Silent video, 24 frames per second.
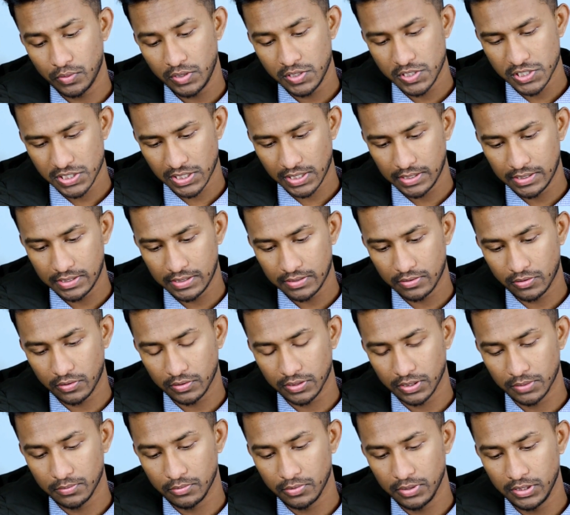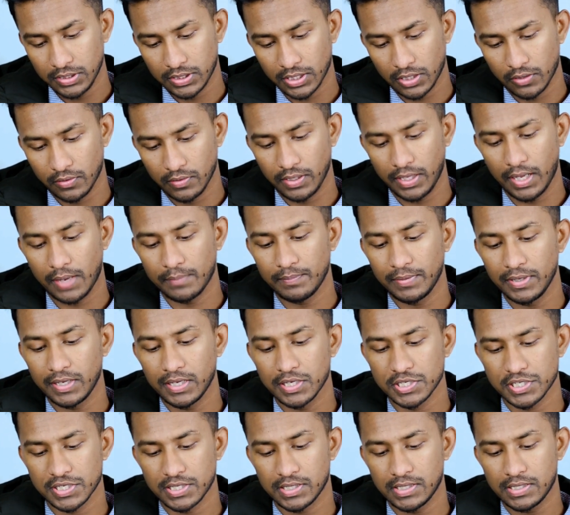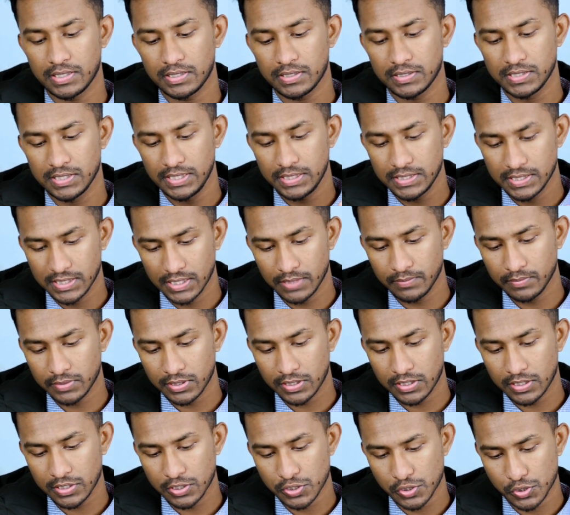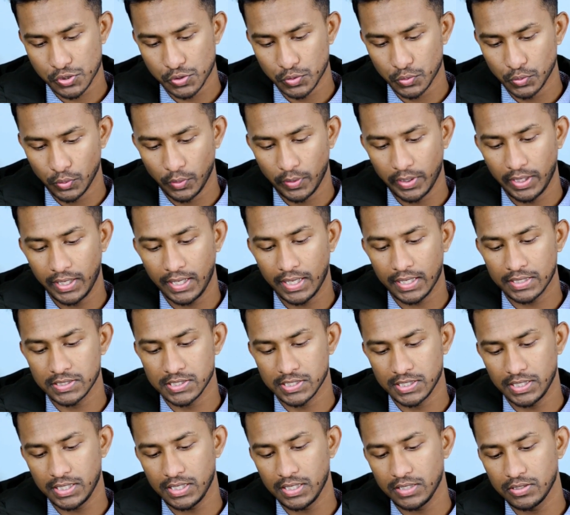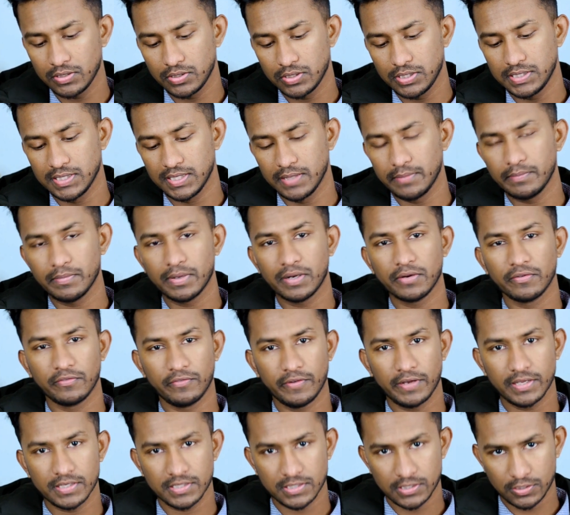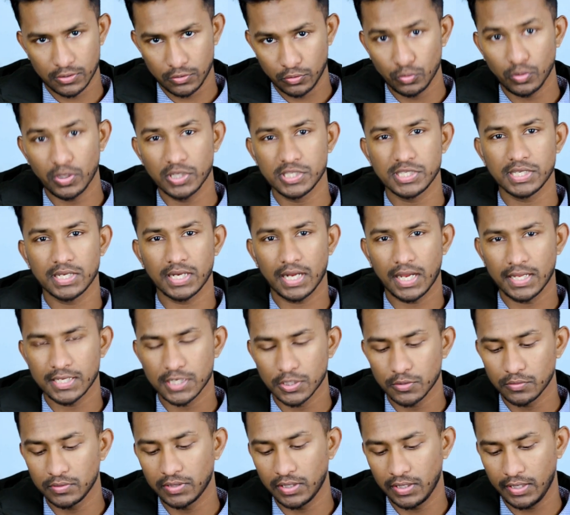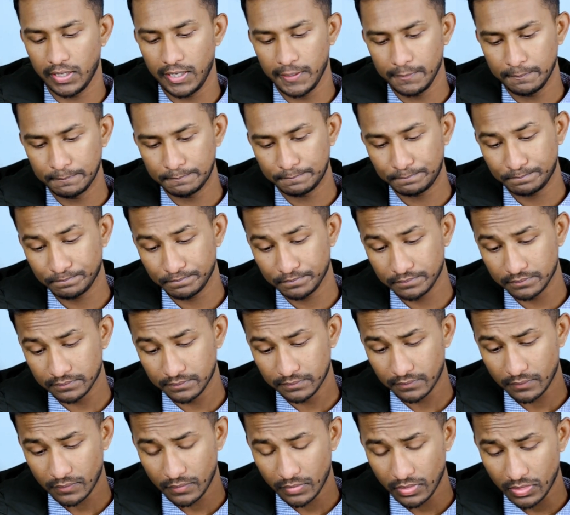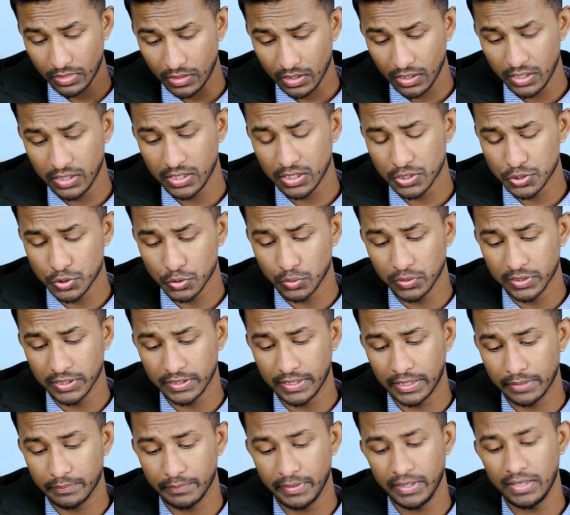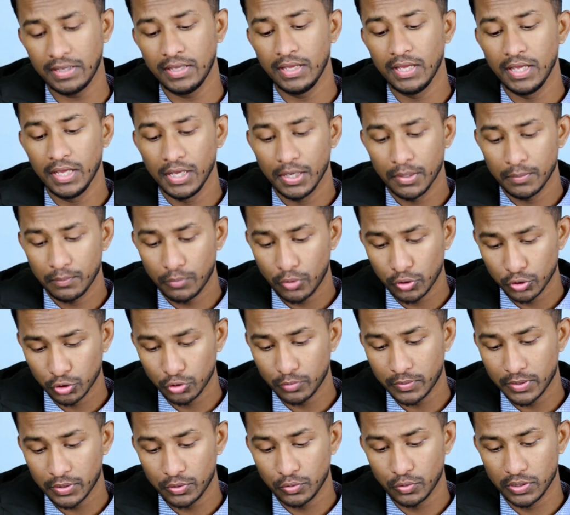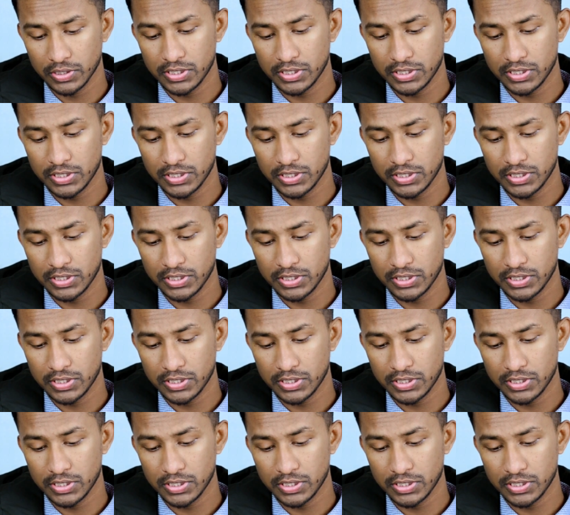সালের কথা বলি তাহলে অ্যাপ্লিকেশনের সিস্টেমটা শুরু হয়ে গেছে ডিসেম্বর ফার্স্ট দু থেকে এটা চলতে থাকবে বর্তমান দু